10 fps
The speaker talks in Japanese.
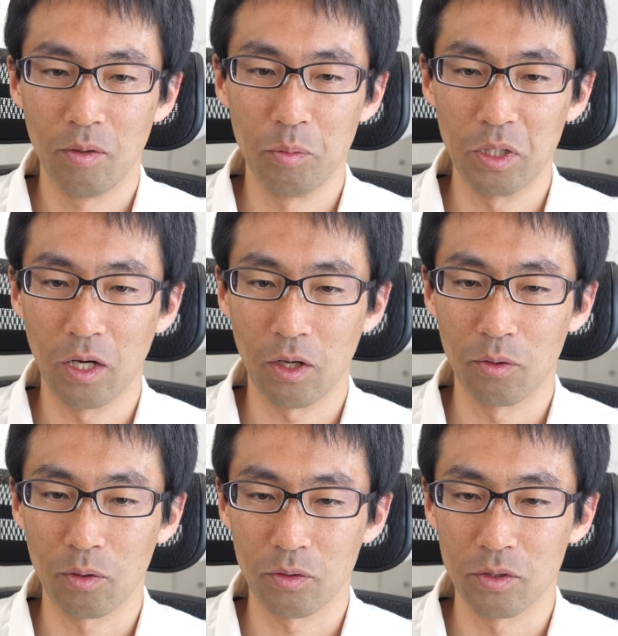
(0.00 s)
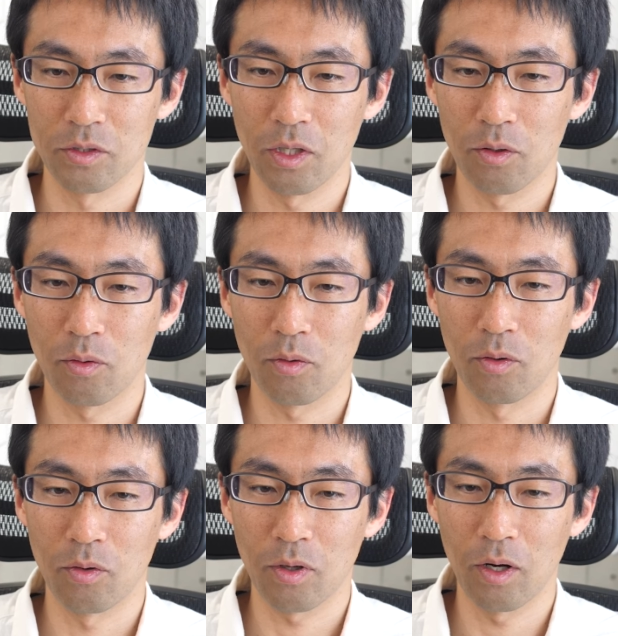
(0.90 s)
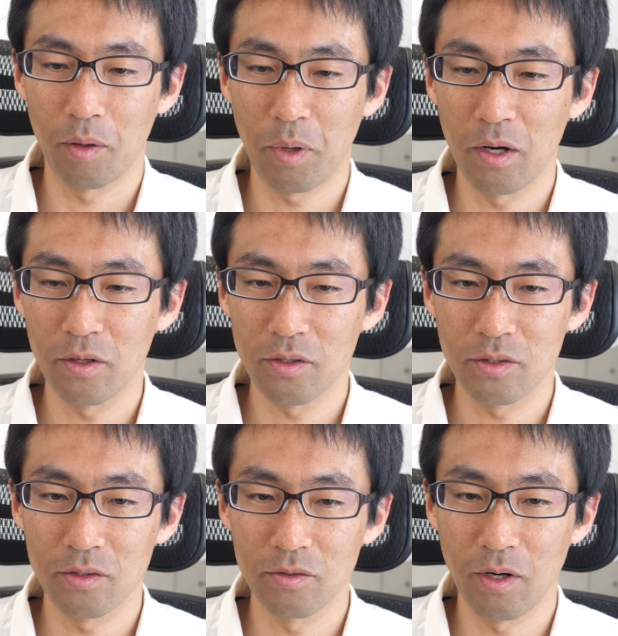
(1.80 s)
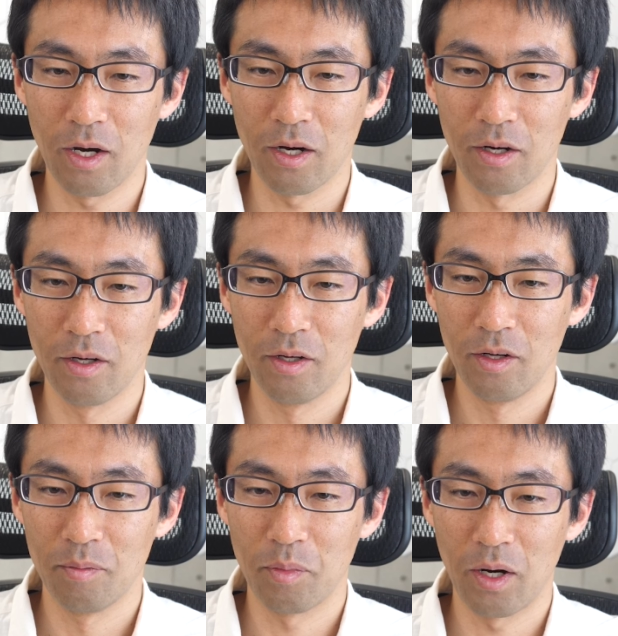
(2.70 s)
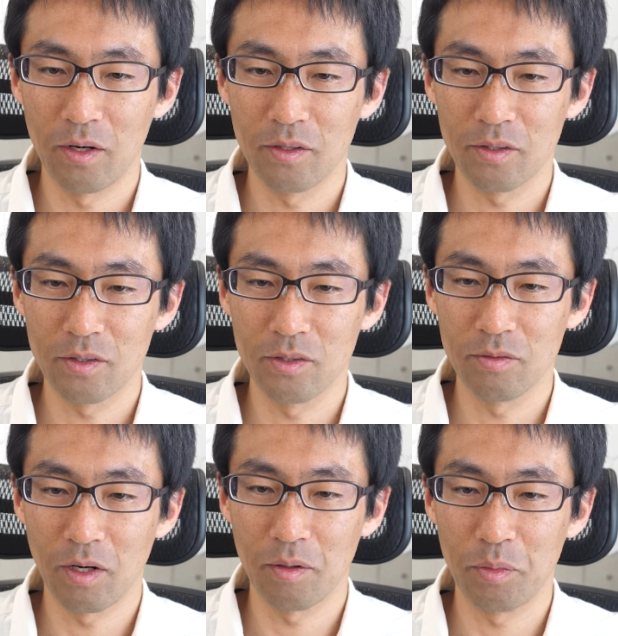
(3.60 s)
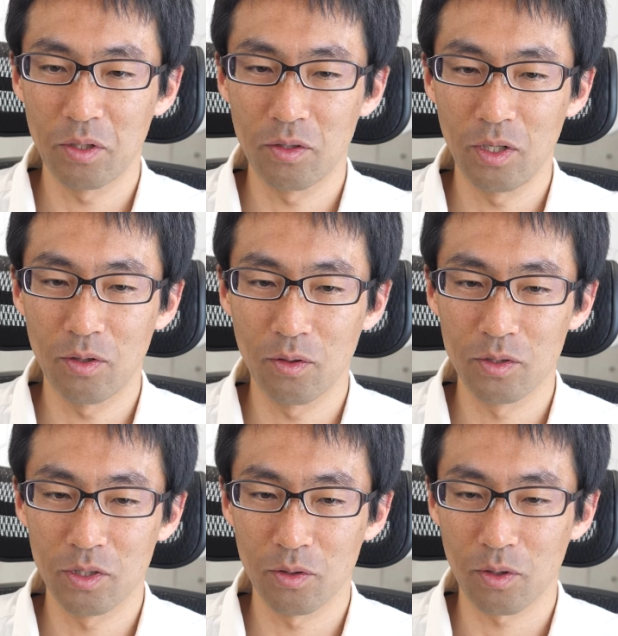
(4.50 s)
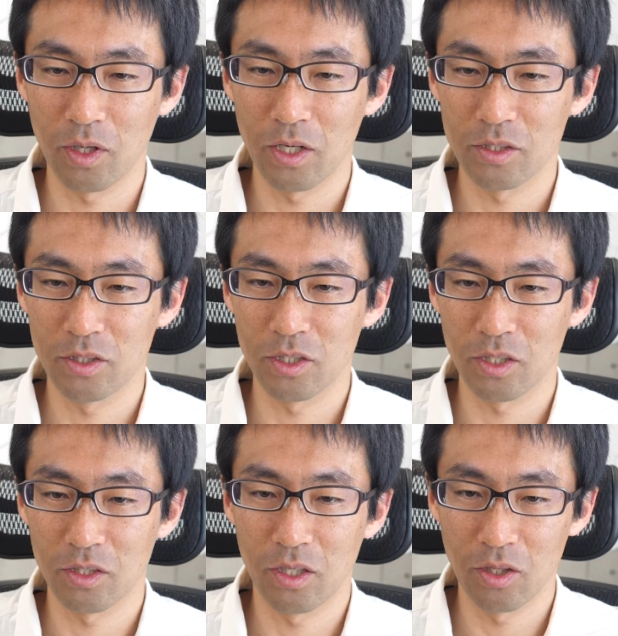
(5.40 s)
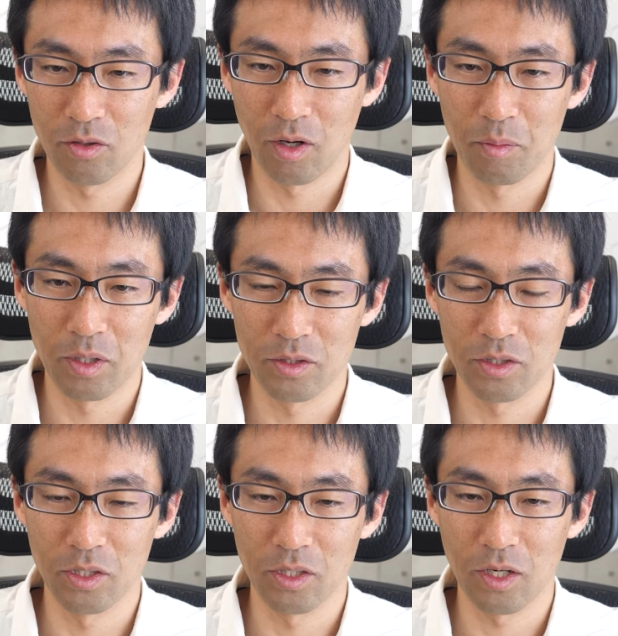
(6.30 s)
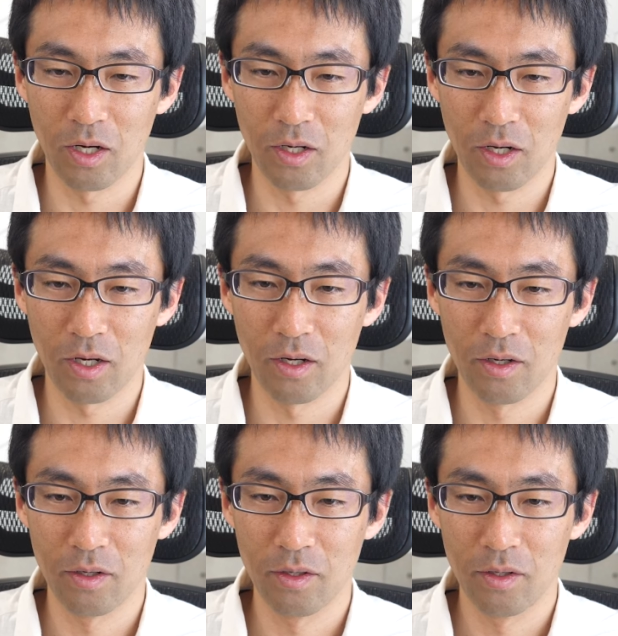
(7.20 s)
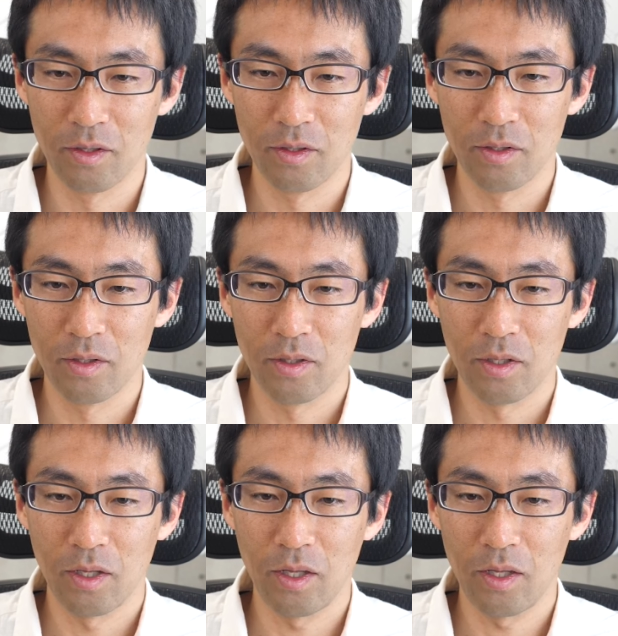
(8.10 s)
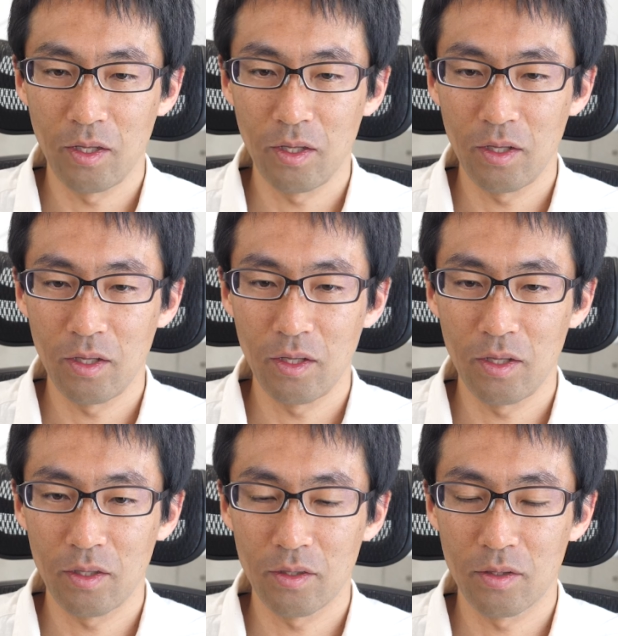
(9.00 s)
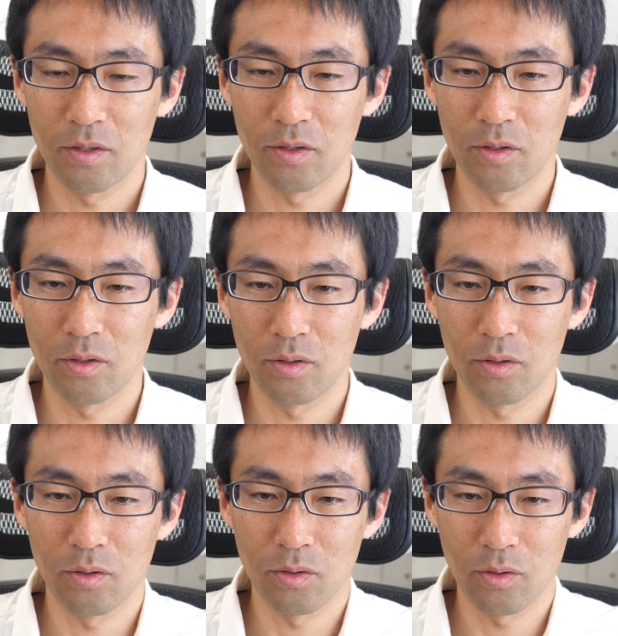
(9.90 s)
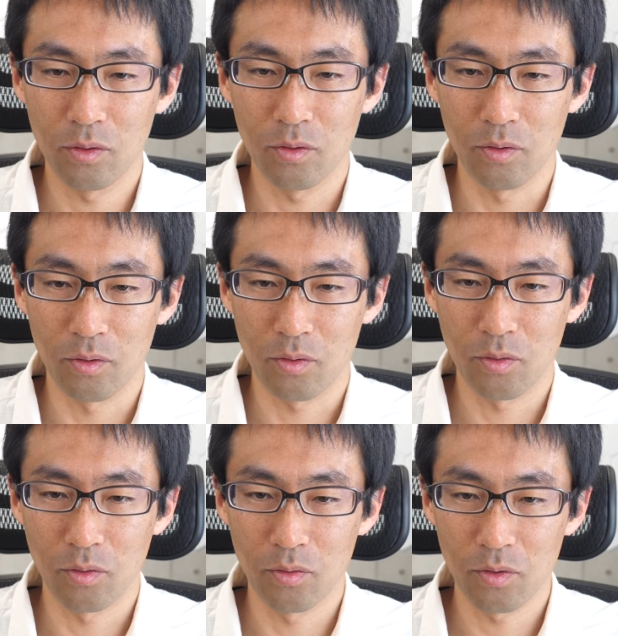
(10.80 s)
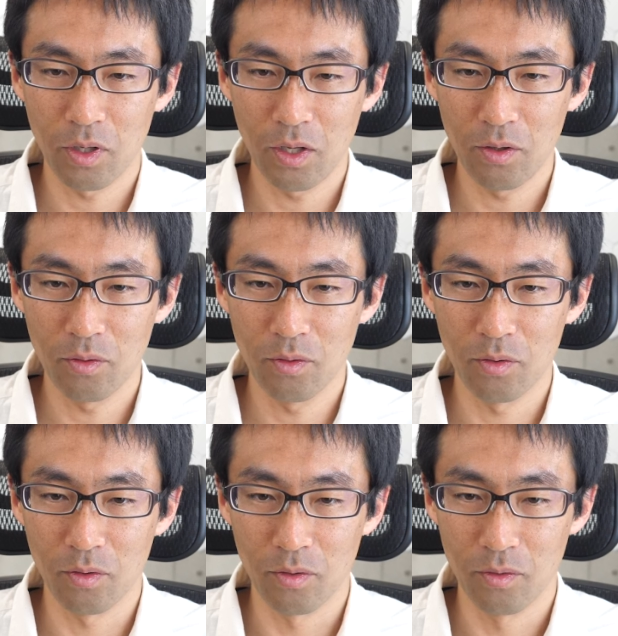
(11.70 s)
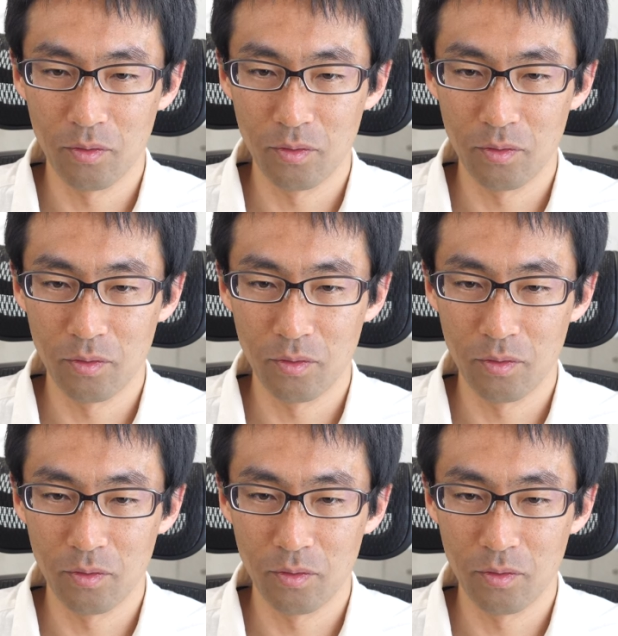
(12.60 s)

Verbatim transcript: 見てあげようってことですね。ここがあバンクはバンクはビッグリコール0とかやっちゃってんのはまずいからえー、っとこれを